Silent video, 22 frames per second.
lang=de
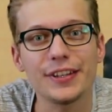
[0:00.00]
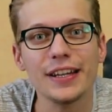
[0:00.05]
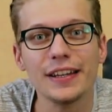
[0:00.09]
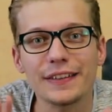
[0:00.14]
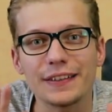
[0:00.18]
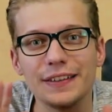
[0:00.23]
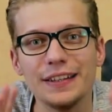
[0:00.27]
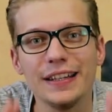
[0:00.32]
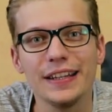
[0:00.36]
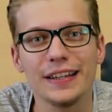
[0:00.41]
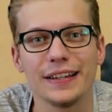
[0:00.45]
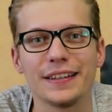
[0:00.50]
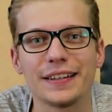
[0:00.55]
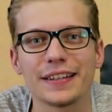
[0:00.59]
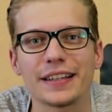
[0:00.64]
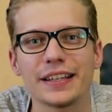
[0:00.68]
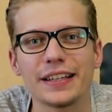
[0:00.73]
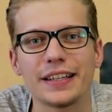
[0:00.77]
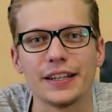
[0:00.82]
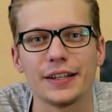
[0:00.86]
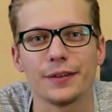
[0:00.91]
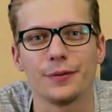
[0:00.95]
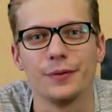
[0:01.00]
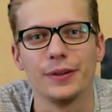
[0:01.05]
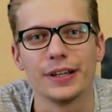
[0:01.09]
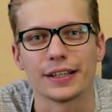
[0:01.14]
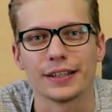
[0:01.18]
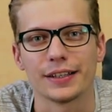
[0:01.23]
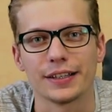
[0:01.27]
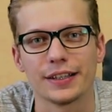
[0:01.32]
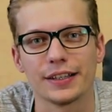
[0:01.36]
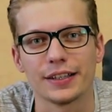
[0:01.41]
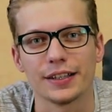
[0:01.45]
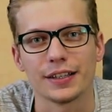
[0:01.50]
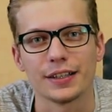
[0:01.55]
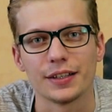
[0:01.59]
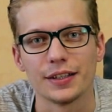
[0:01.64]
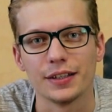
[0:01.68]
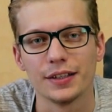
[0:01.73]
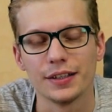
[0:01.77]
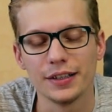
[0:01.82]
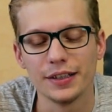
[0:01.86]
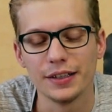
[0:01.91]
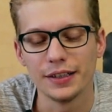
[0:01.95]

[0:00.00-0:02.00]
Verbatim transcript: das nicht dreckig werden kann.